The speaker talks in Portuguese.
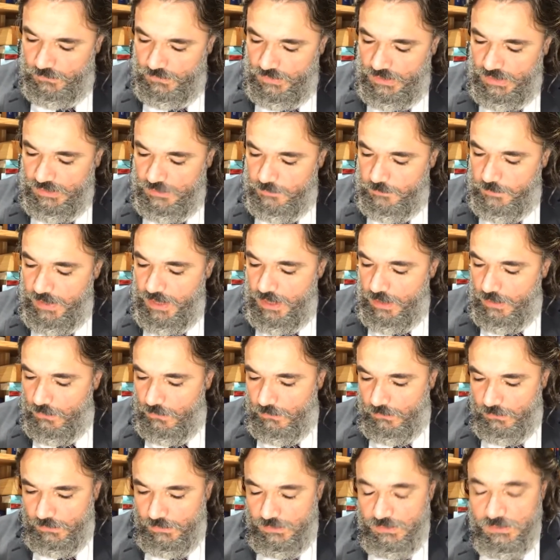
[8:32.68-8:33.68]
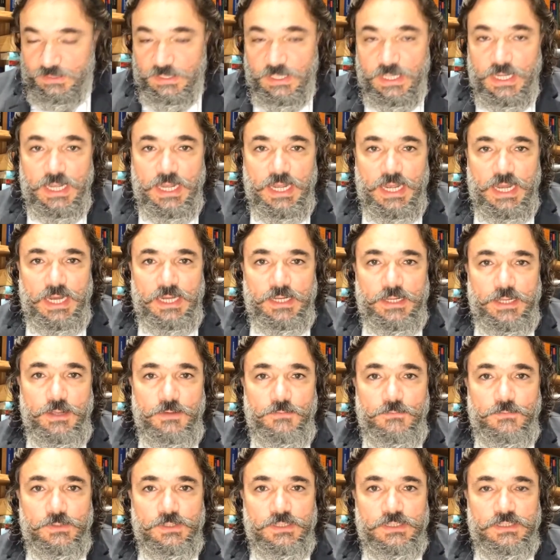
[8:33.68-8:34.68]
e as perguntas. Aqui
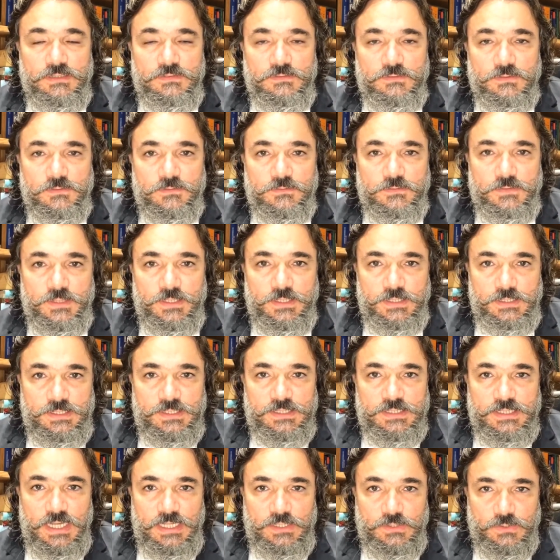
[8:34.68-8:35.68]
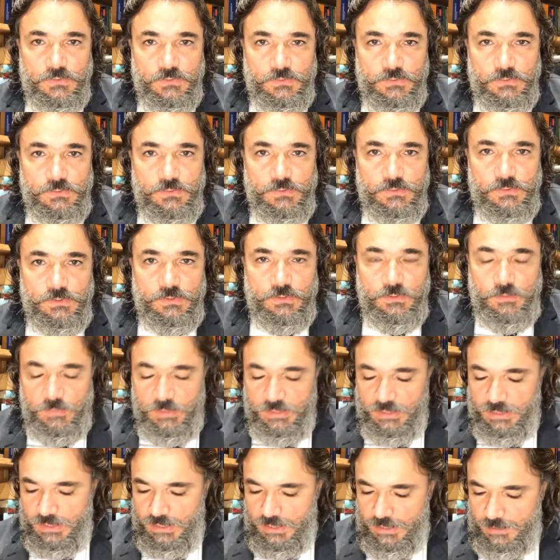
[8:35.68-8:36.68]
eu vou desenvolver esses assuntos de uma
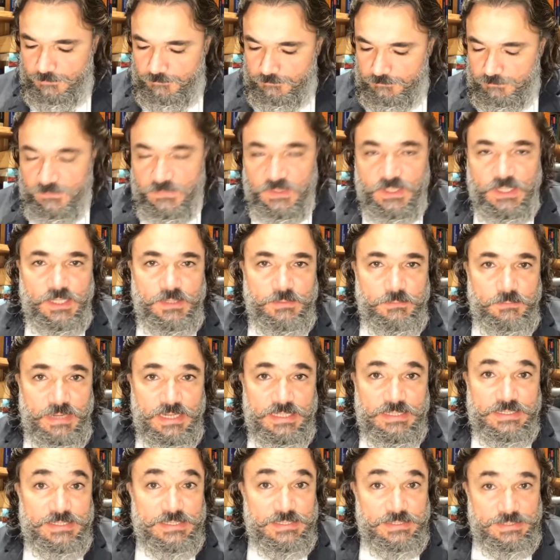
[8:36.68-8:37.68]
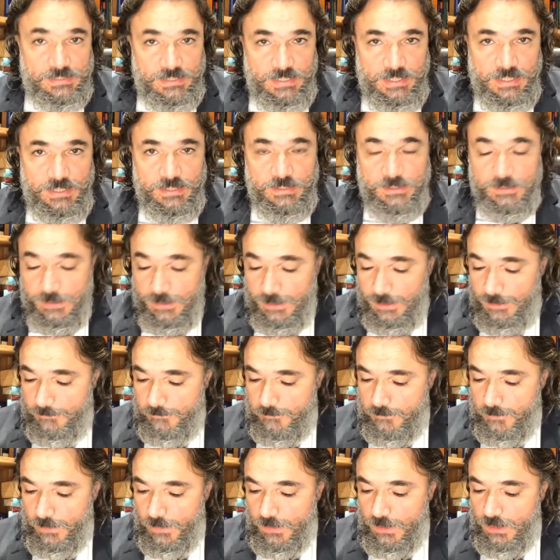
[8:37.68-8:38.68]
maneira é, mais
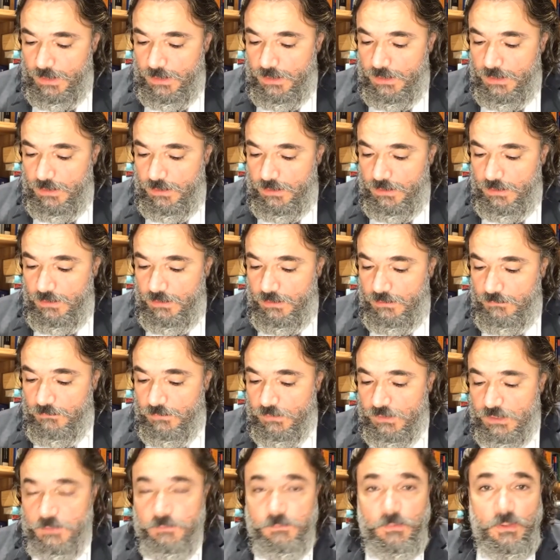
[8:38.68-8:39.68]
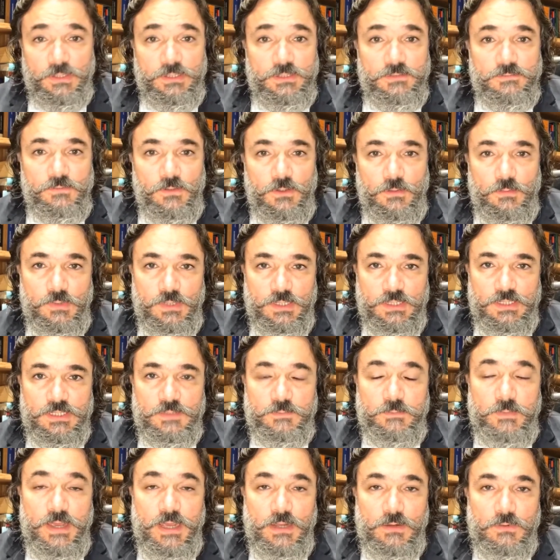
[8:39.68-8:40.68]
sintética e vocês podem ir formulando
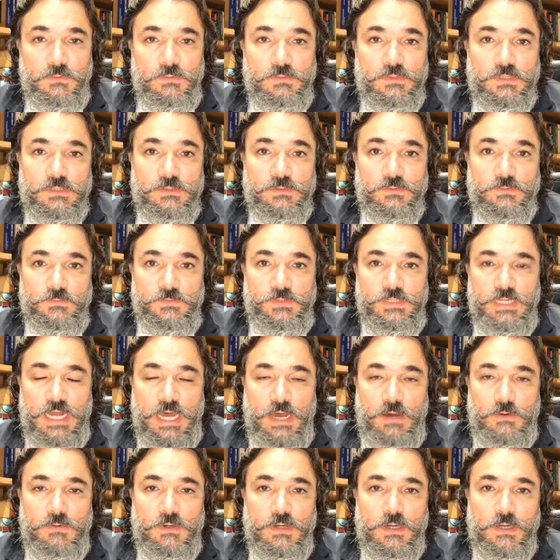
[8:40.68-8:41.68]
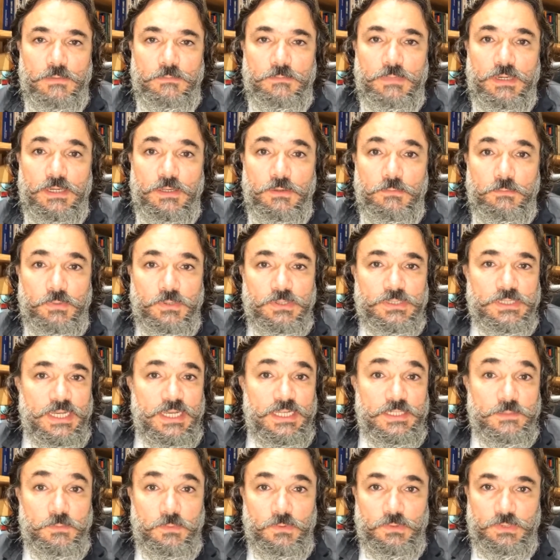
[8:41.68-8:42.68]
as perguntas no final para que eu possa
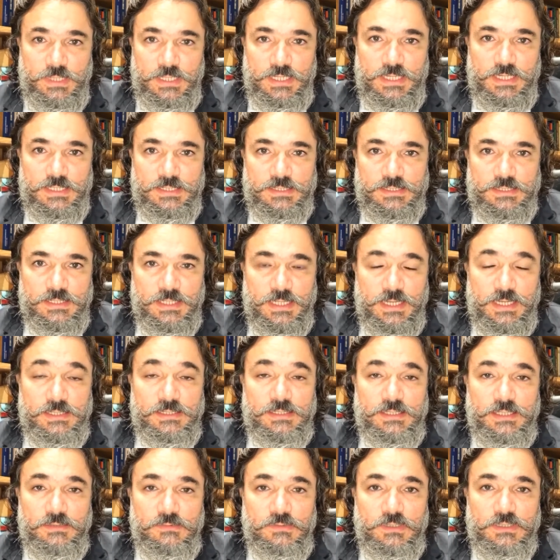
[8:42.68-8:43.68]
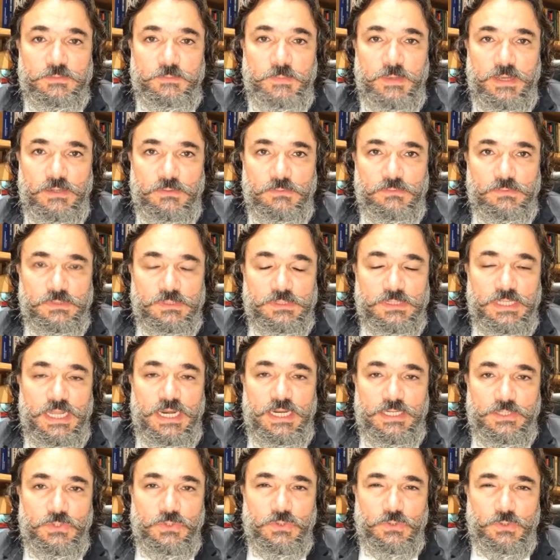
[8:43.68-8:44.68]
respondê-las, né? Tendo as perguntas,
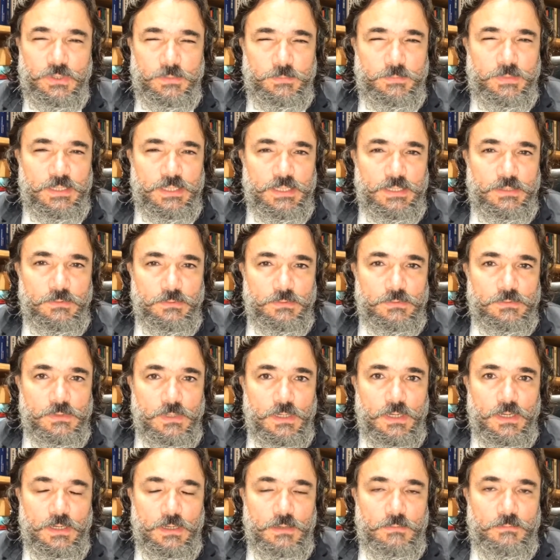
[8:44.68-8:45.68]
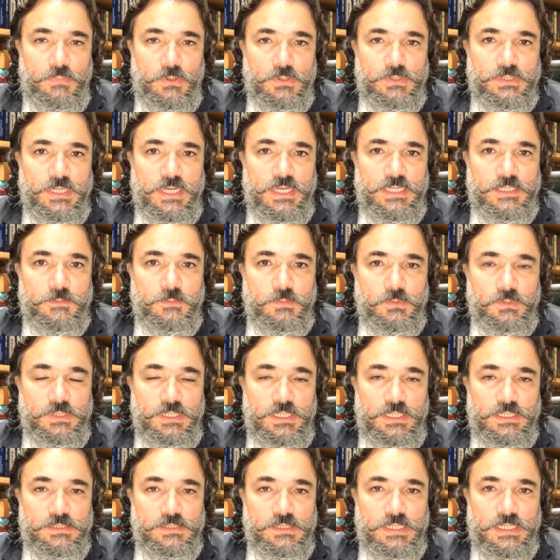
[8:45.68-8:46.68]
relaciono para que eu possa
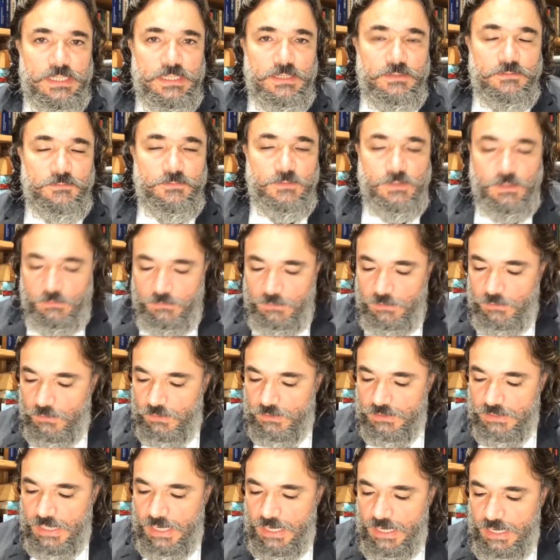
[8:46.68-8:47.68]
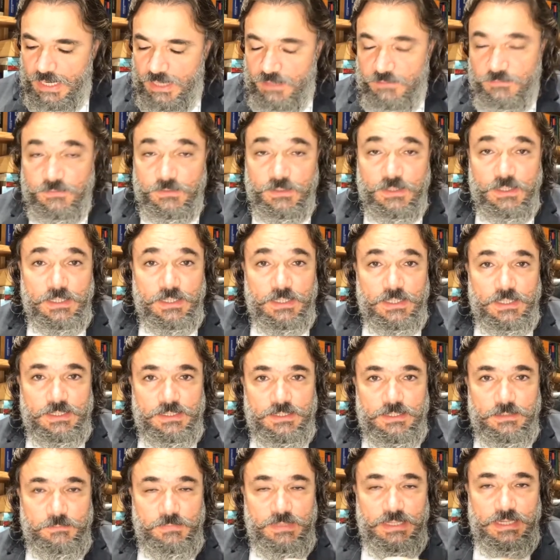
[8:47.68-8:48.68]
respondê-las aqui no final da nossa live.
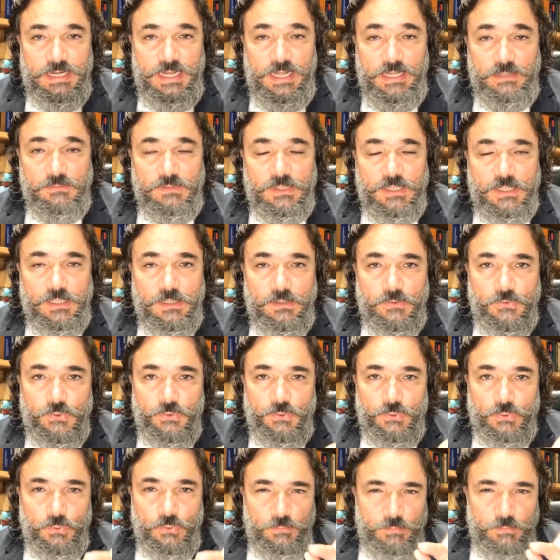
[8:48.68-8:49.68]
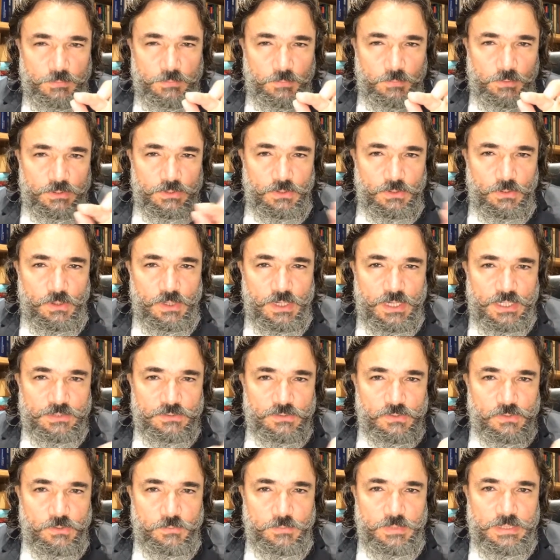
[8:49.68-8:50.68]
Também lá no canal YouTube pode colocar
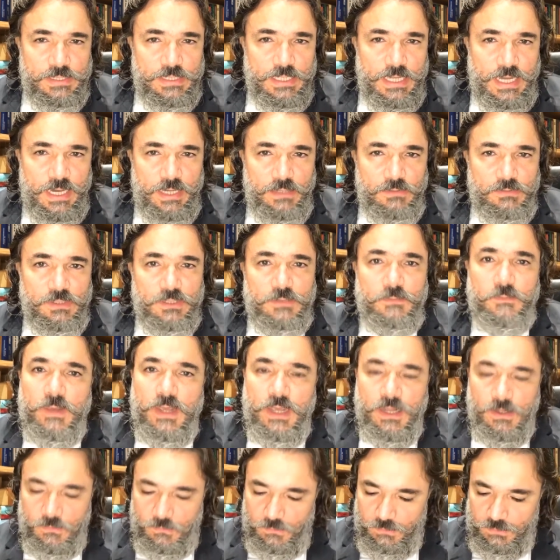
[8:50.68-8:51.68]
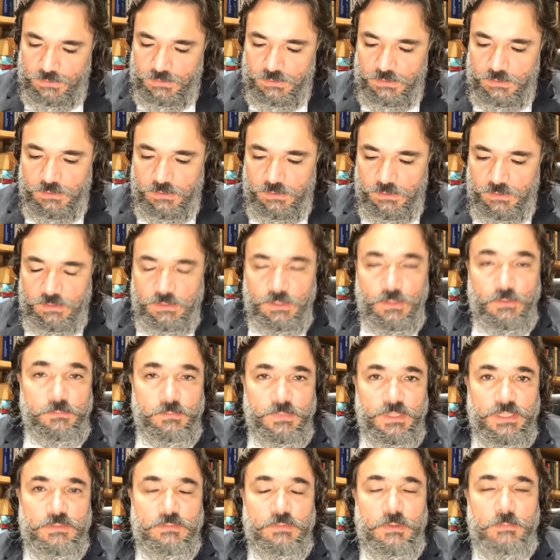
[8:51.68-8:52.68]
nos comentários as perguntas que eu
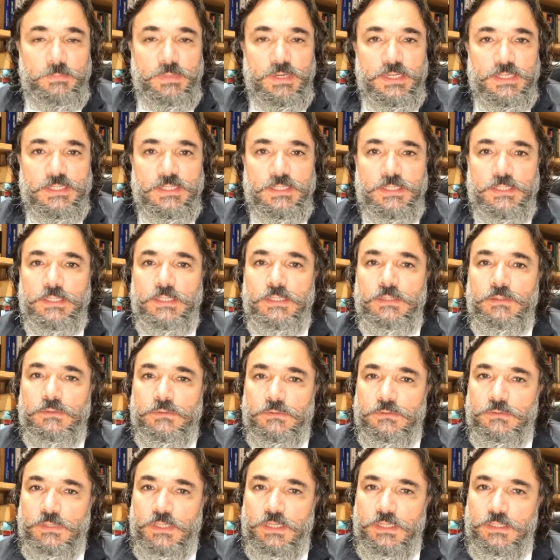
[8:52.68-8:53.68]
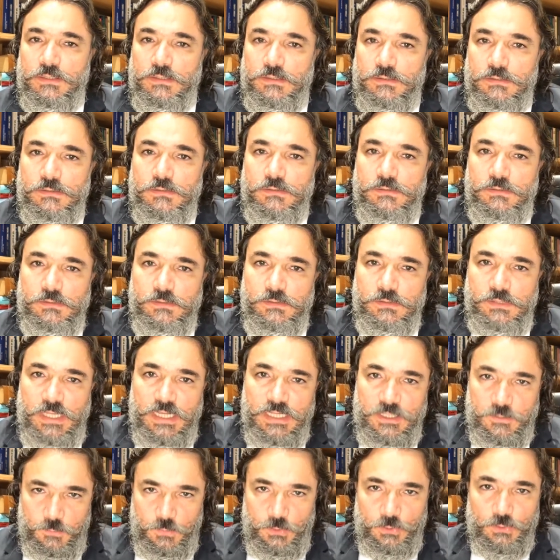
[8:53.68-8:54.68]
mesmo aprecio né, e, e,
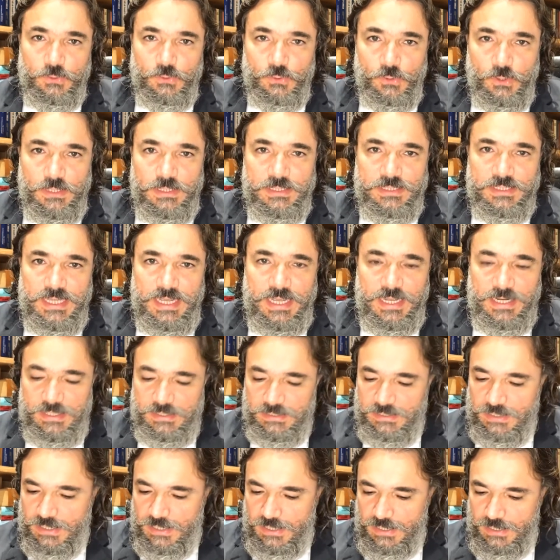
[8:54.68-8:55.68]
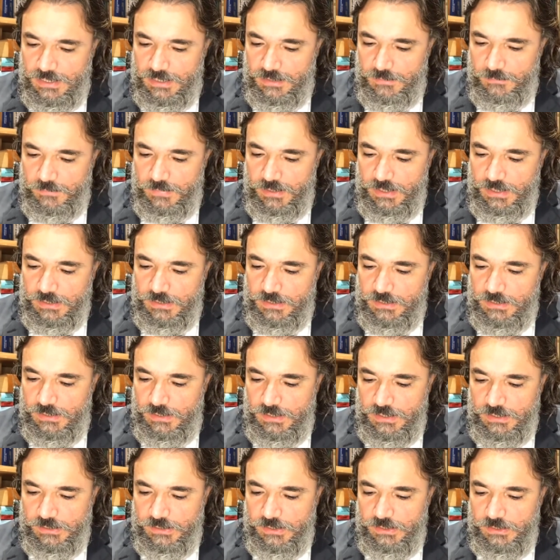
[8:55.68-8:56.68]
respondo todas elas para
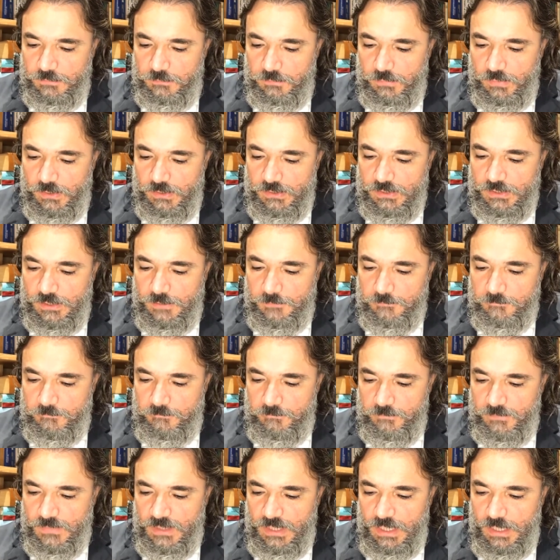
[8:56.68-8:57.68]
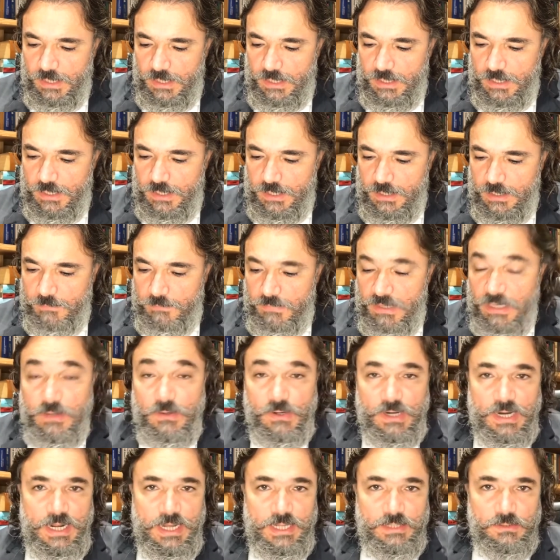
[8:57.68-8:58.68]
que a gente possa a,
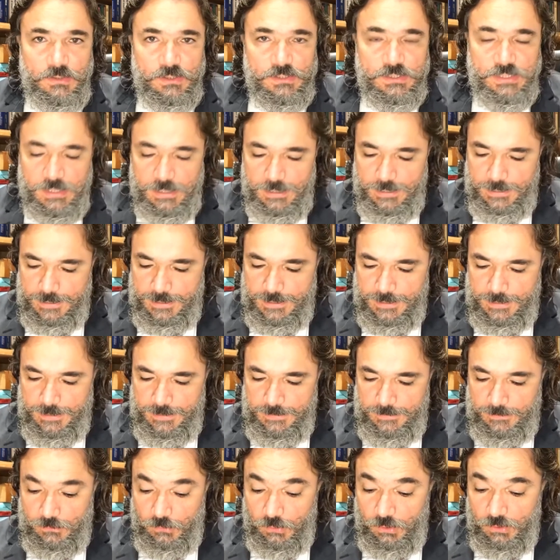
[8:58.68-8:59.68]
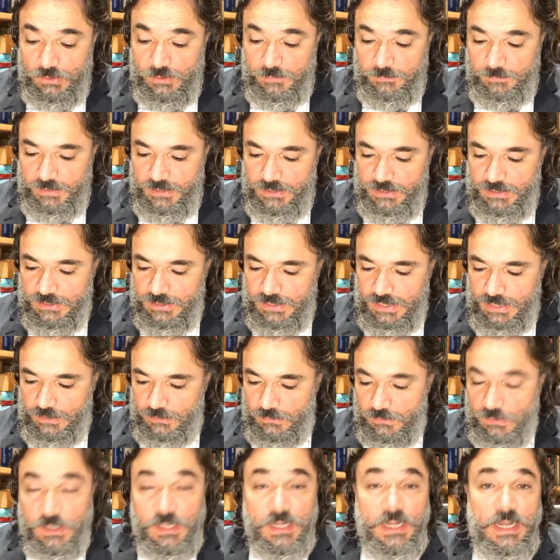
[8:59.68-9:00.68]
melhorar a nossa, o nosso
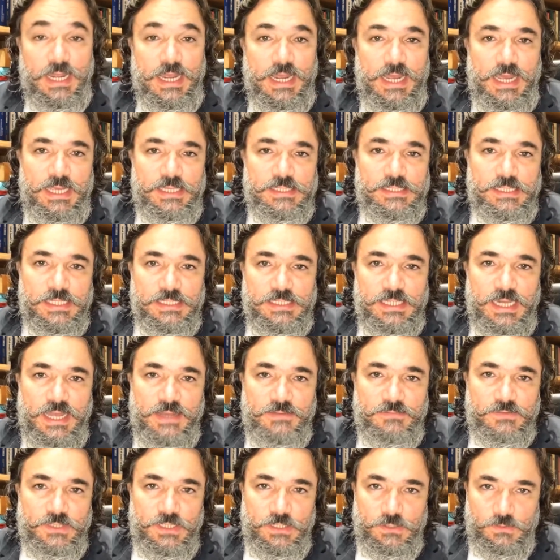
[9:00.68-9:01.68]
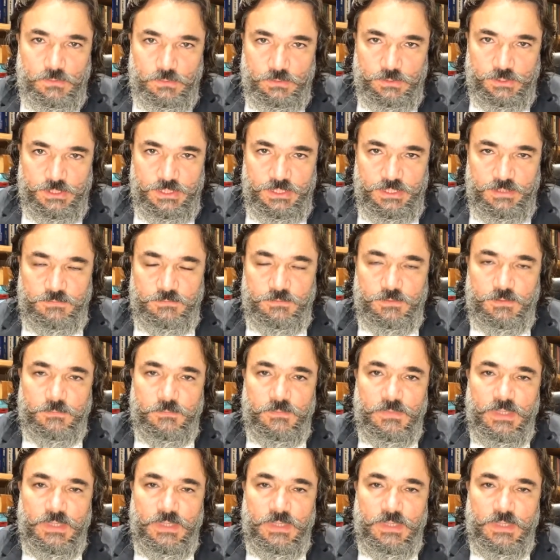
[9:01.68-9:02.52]
aprendizado. Essas lives, inclusive,